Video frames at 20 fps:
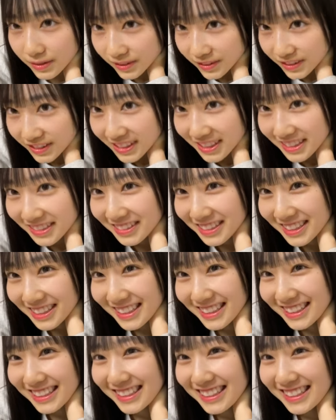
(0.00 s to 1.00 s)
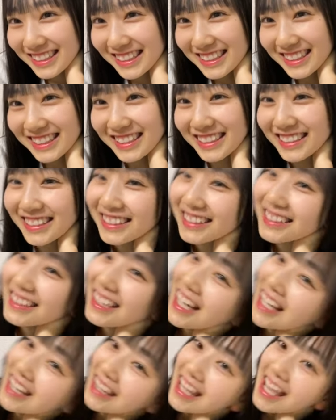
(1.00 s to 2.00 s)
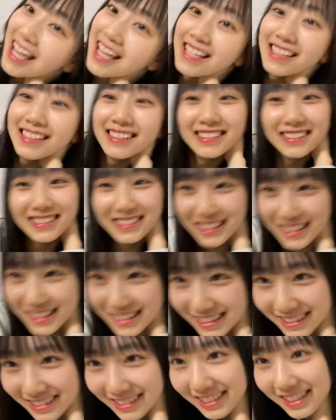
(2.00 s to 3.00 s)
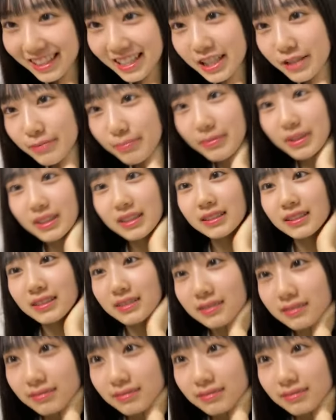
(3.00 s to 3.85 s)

徳川雫子ですよろしくお願いします